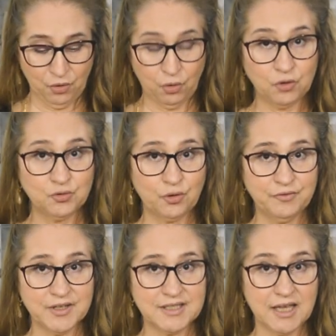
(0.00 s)
Conto com
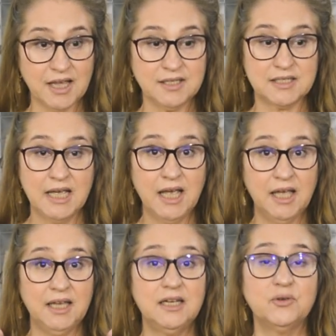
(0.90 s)
vocês
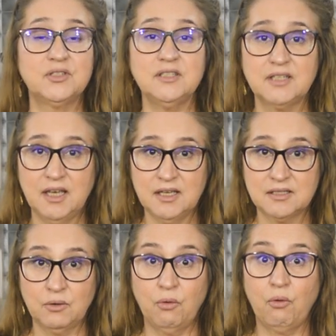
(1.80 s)
e não se
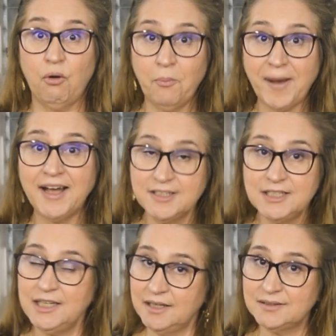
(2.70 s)
esqueçam,
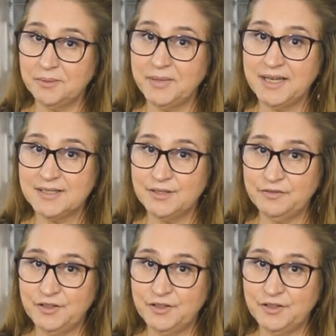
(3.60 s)
compartilhem também esse